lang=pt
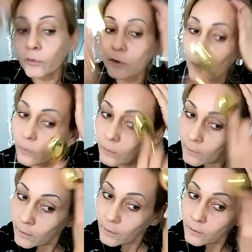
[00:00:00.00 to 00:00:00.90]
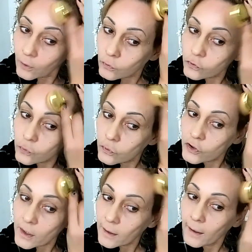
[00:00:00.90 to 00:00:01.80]
Então, não
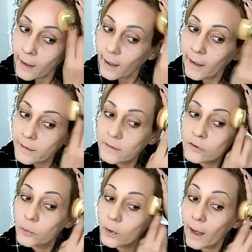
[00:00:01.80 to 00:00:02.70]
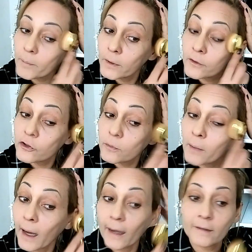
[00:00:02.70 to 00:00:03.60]
suja a raiz do meu cabelo de
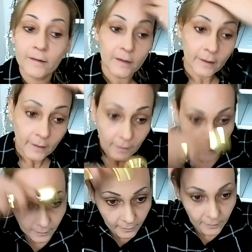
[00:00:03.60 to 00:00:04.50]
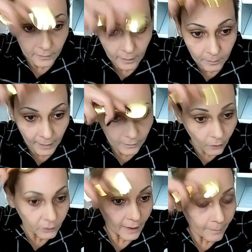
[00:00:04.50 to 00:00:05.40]
base e também
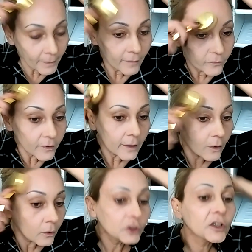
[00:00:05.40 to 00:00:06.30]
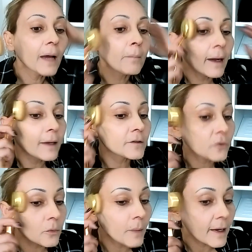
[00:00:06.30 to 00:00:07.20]
não dá para ver onde que a base
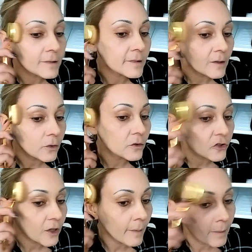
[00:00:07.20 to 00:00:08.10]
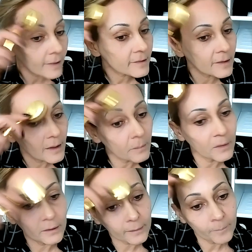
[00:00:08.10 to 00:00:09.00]
começa e onde que a base
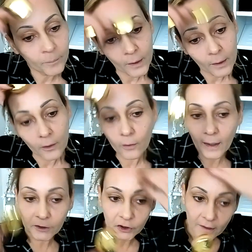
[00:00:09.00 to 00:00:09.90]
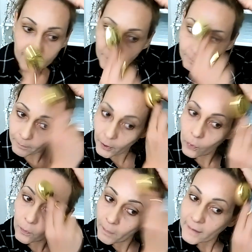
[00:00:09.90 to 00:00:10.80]
termina. Eu acho que essa
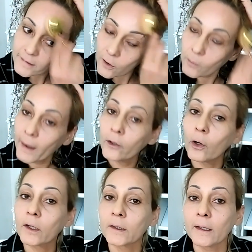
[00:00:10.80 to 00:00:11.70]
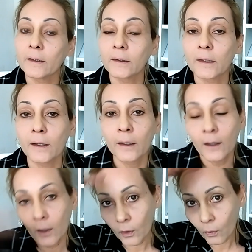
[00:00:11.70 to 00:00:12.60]
preocupação maior que tem que ter
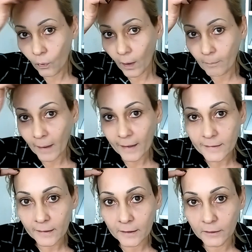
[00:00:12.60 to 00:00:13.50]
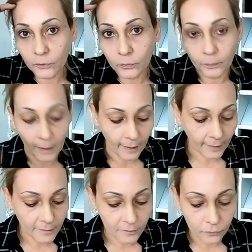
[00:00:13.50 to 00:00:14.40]
com a base aqui no, na
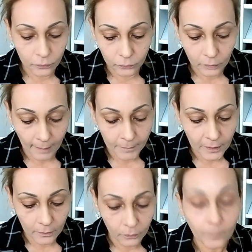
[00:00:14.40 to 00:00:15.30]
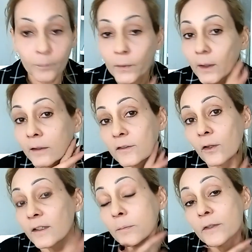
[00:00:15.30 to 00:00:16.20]
raiz do, do cabelo são
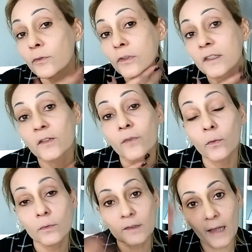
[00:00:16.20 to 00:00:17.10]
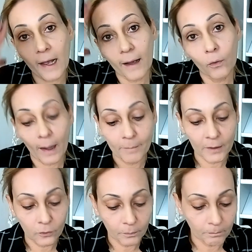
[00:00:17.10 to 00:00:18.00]
as pessoas que vão usar o
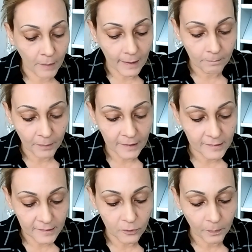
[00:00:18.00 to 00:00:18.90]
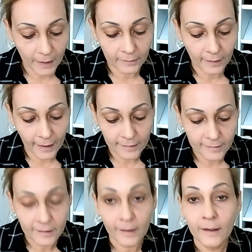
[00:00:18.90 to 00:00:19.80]
cabelo bem presinho para
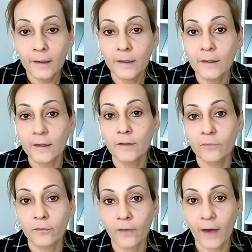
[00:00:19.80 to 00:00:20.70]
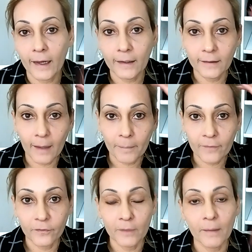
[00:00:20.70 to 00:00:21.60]
trás e que vai dar para
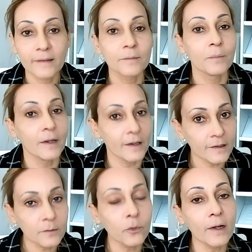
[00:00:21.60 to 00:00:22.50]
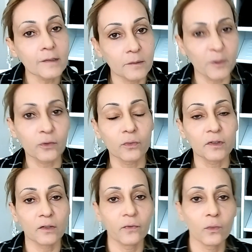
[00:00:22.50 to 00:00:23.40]
ver. Mas mesmo essas pessoas
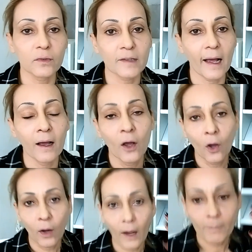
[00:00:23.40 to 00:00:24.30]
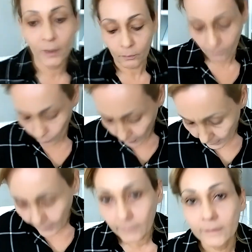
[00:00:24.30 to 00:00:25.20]
que vão usar o cabelo,
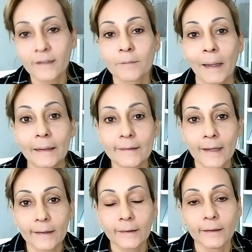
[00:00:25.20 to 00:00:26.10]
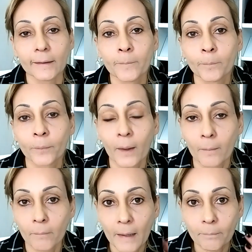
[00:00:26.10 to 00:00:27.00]
ui, vocês balançaram aí, né?
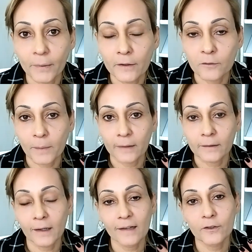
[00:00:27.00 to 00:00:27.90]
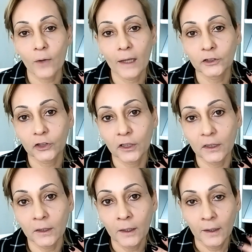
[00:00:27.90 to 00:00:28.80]
Bem preso para trás, eu acho
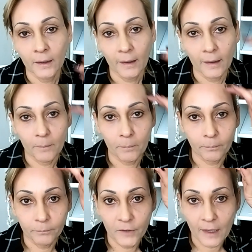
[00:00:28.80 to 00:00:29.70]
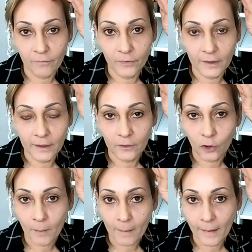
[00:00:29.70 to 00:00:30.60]
que deveria
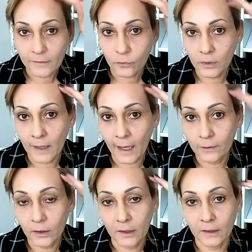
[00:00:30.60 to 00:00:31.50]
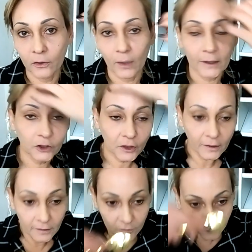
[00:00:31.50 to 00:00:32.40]
tomar mais cuidado aqui. Eu acho que
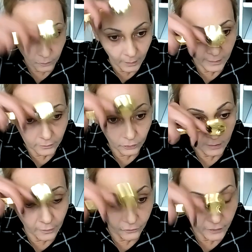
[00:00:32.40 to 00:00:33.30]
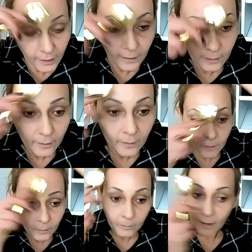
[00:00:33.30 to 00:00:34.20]
esfumando aqui fica
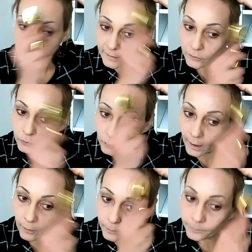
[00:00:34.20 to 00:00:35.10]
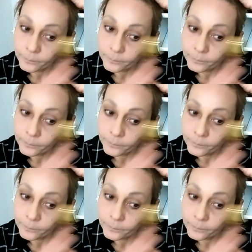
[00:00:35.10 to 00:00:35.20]
mais natural.